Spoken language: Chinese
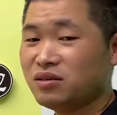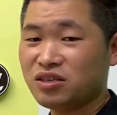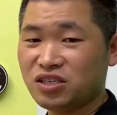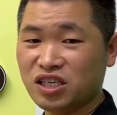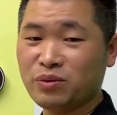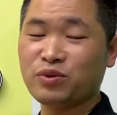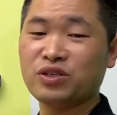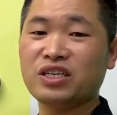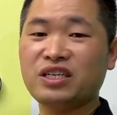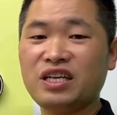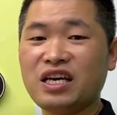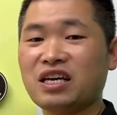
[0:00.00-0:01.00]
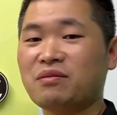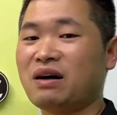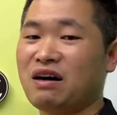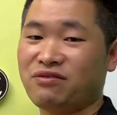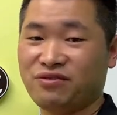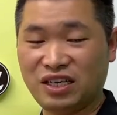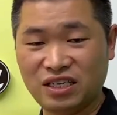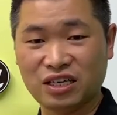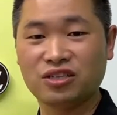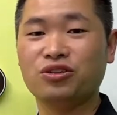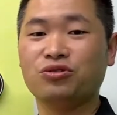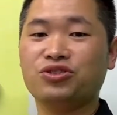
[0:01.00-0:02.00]
是不是这个马非常
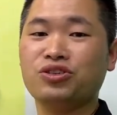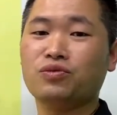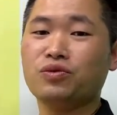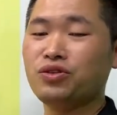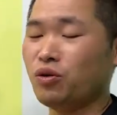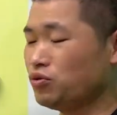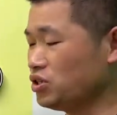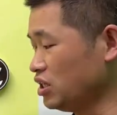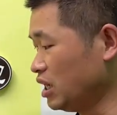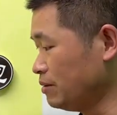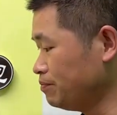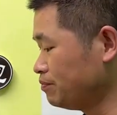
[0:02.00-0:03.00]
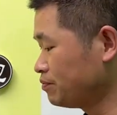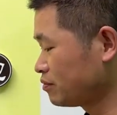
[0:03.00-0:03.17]
的有进攻优势呢？